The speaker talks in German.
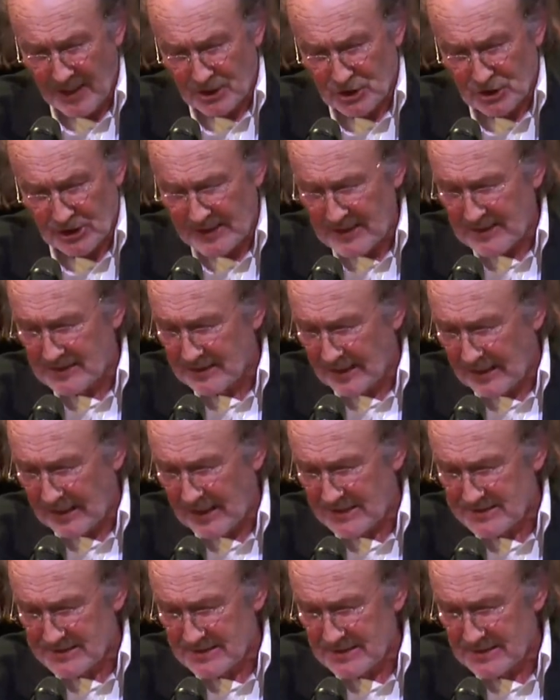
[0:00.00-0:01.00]
schlich
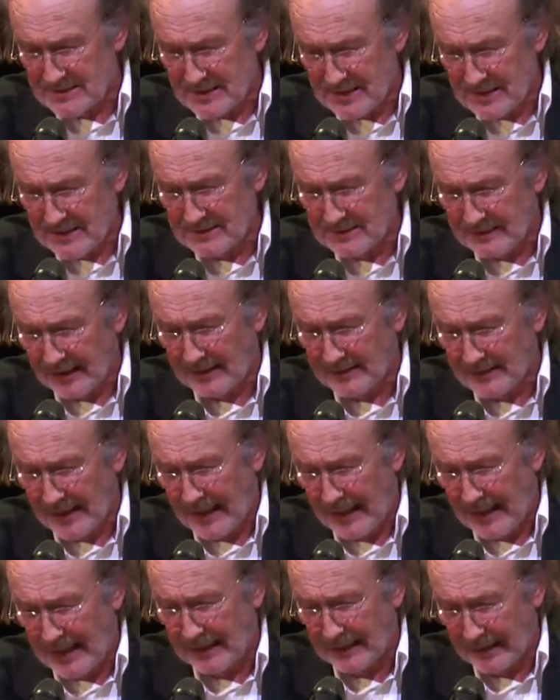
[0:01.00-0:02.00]
er sich in den
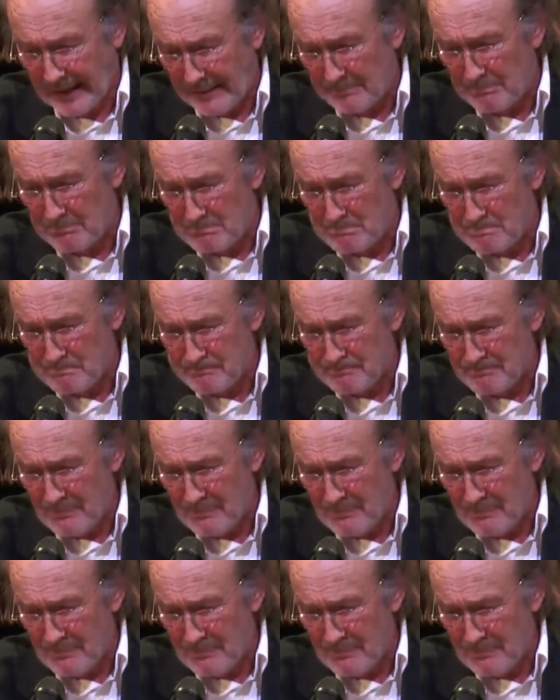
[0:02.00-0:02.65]
Harem.